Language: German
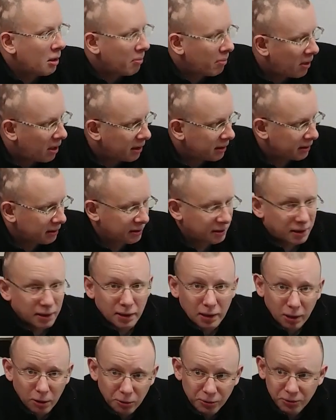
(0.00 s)
Macht es
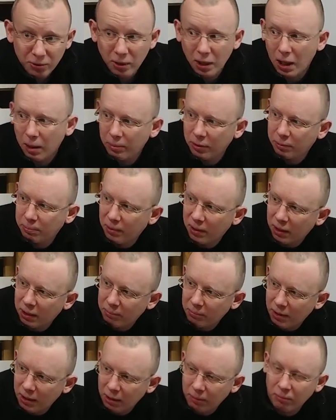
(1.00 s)
genauso, habe ich
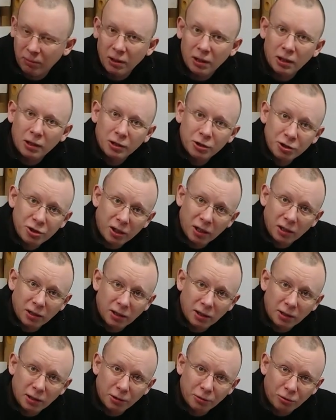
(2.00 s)
bei meinem
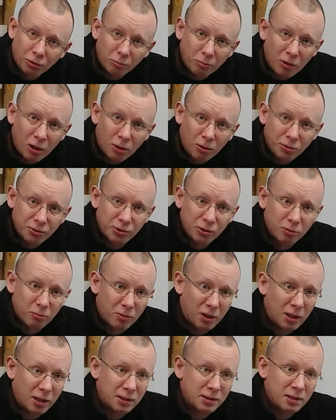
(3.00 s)
Schränkchen da drüben auch so
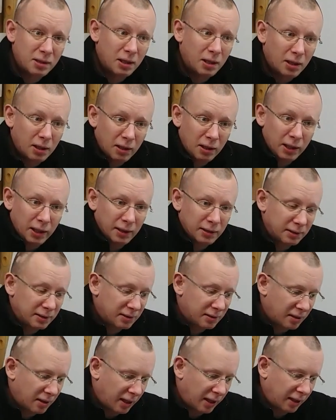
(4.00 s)
gemacht.
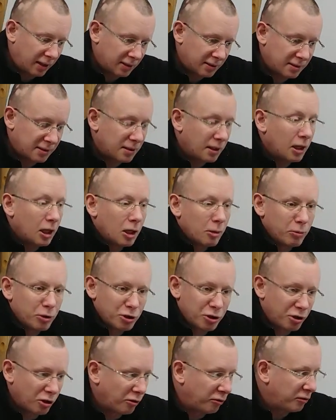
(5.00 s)
Links, rechts,
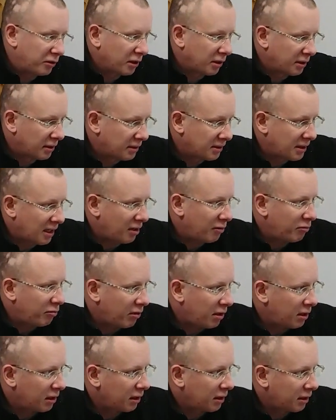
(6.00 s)
beschriftet es,
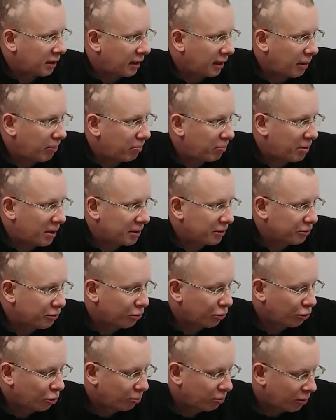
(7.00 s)
einfach ein Kreppband
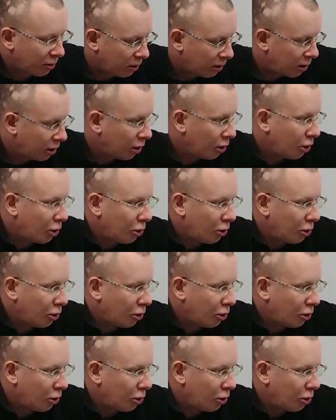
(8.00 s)
drüber